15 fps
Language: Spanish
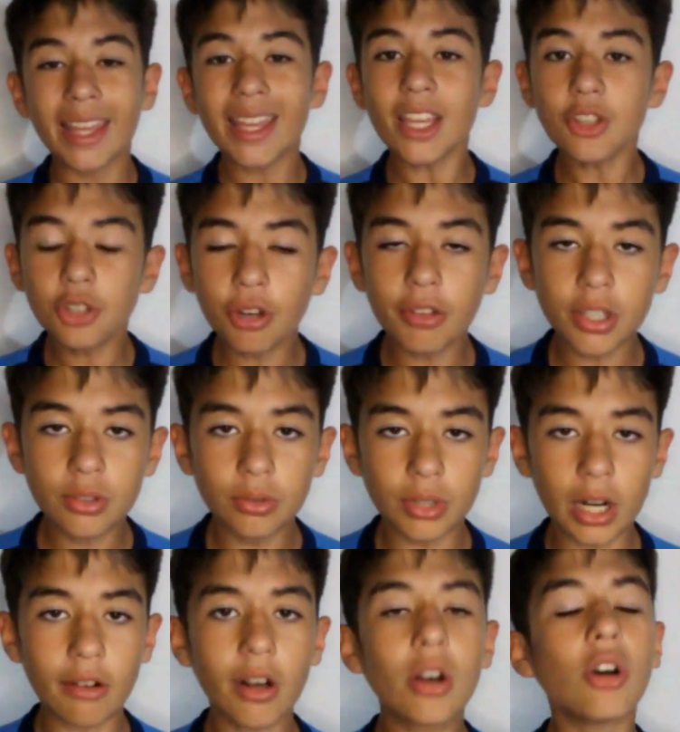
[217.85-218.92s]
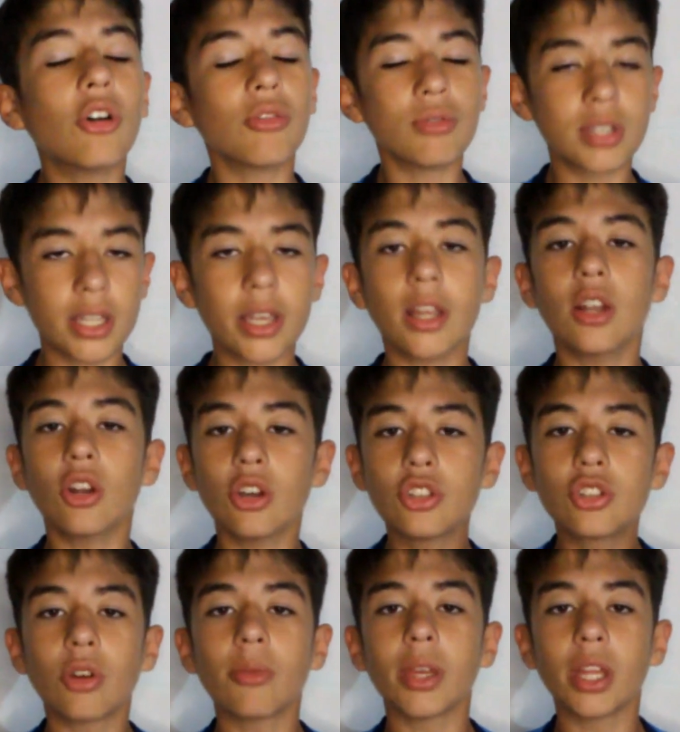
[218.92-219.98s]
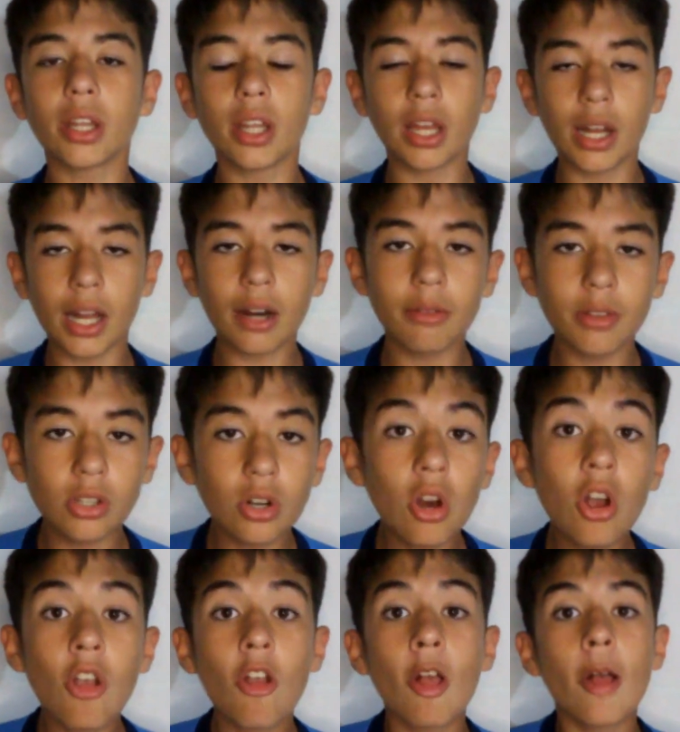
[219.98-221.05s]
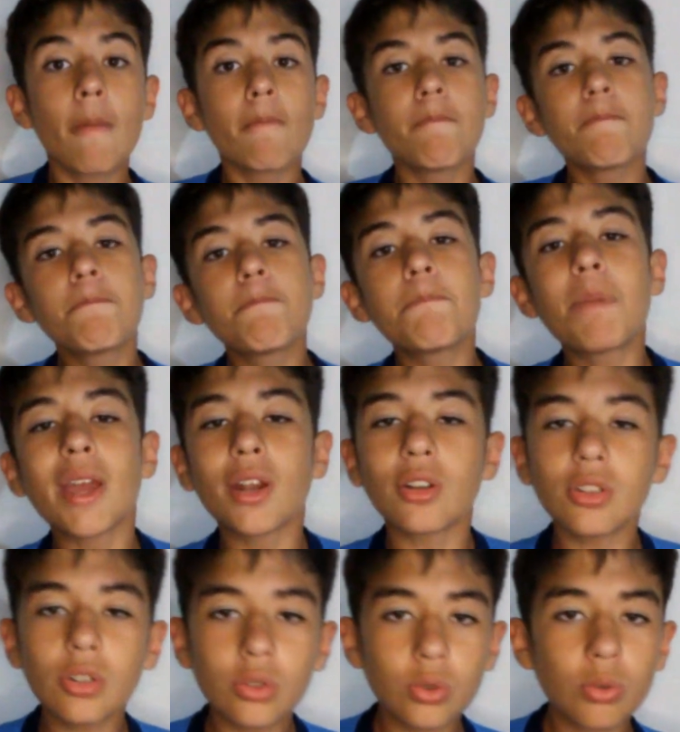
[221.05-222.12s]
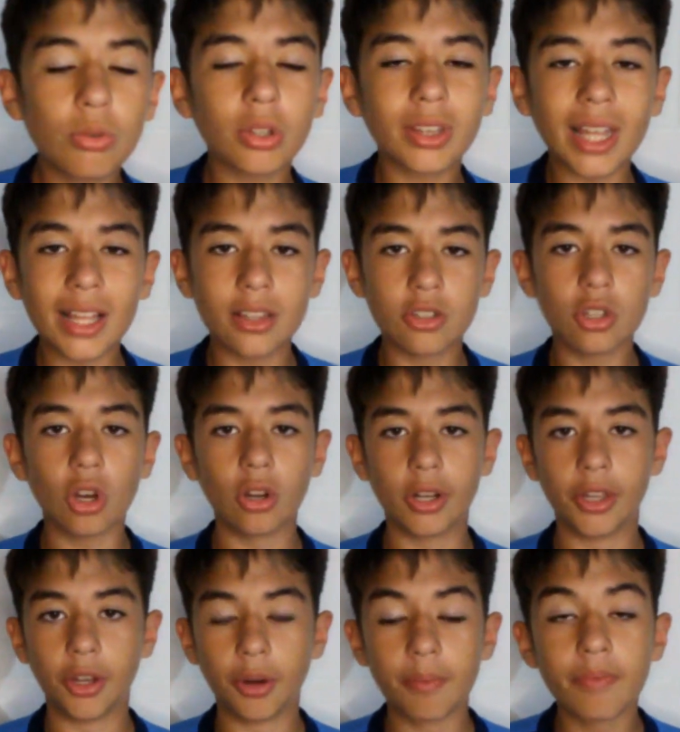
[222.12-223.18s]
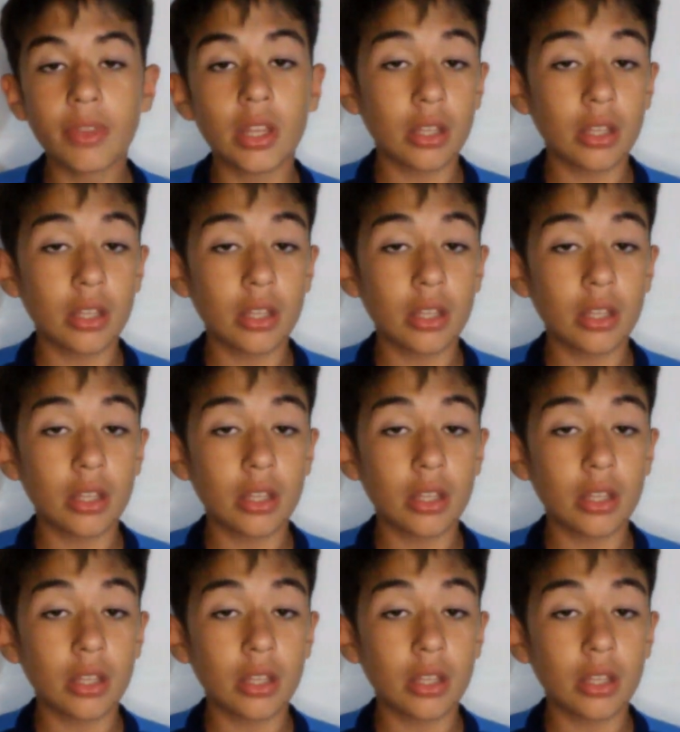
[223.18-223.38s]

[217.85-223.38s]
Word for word: ¿Hizo bien su trabajo? Sí, lo hizo bien el árbitro, pero no estuvo tan sólido.